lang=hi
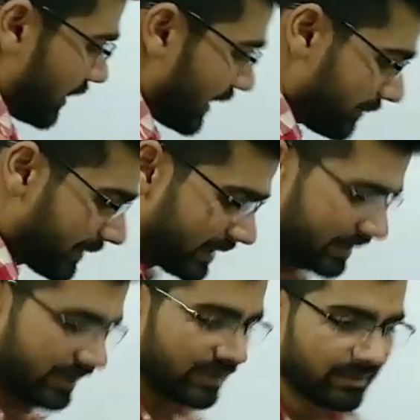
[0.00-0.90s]

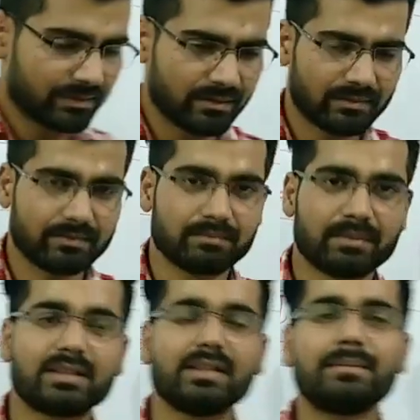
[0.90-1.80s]
कार्यपालिका
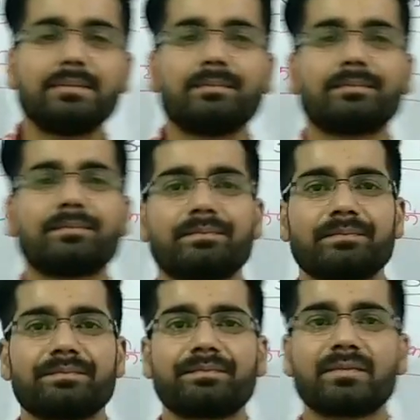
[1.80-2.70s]
मतलब
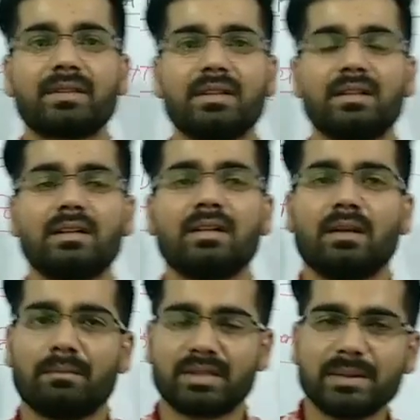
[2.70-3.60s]

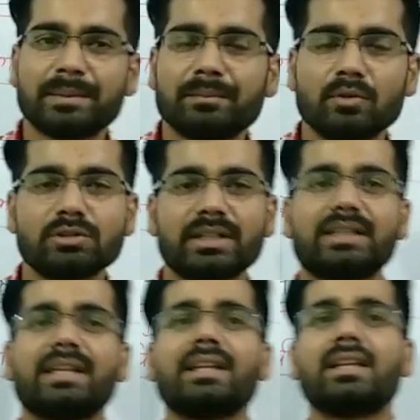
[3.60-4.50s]
मतलब हम बोल
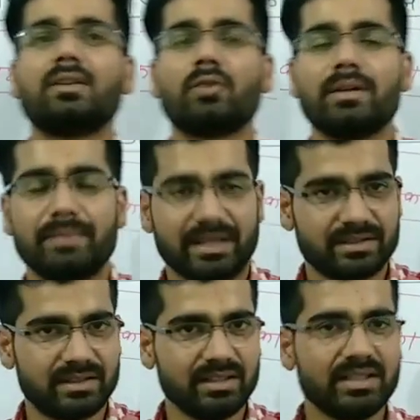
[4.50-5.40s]
सकते हैं कि कोई
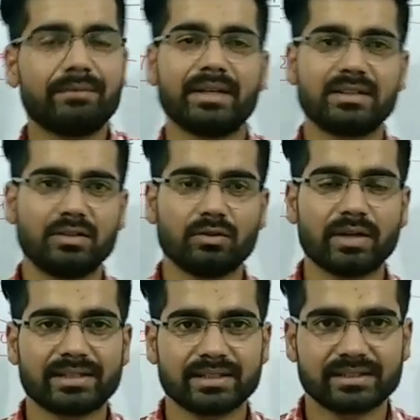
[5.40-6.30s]
व्यक्ति या व्यक्तियों
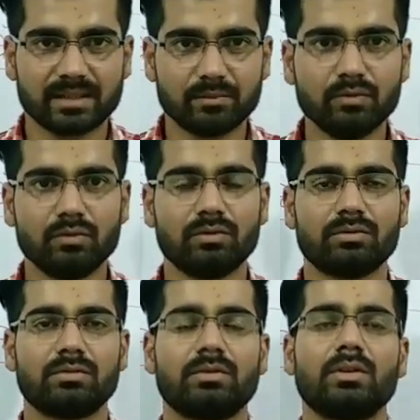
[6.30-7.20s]
का ऐसा
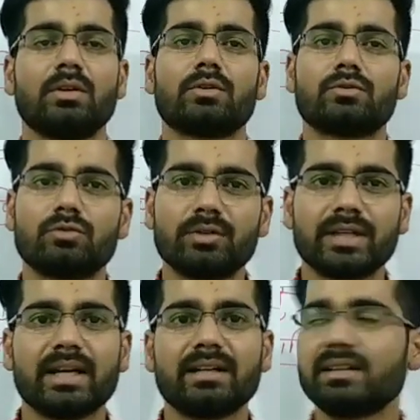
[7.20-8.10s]
समूह जो
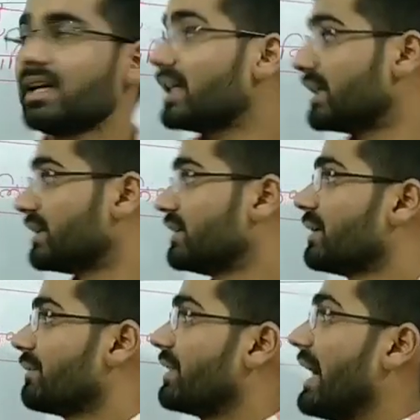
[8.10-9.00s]
क्या करता है
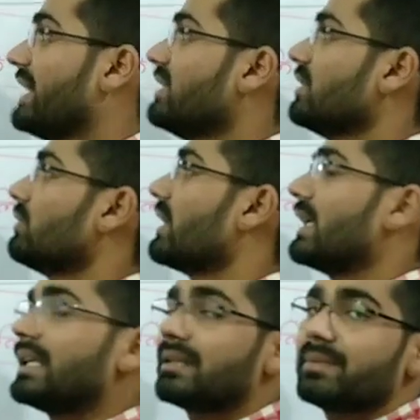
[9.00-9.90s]
विधायिका द्वारा
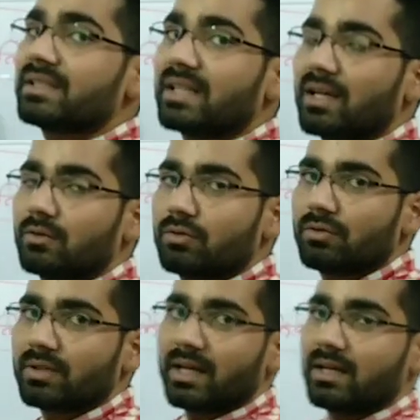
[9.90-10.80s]
निर्मित कानूनों
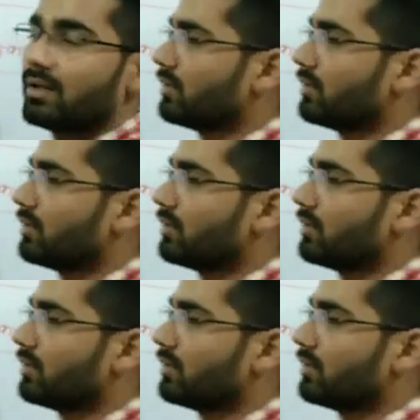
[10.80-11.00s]
का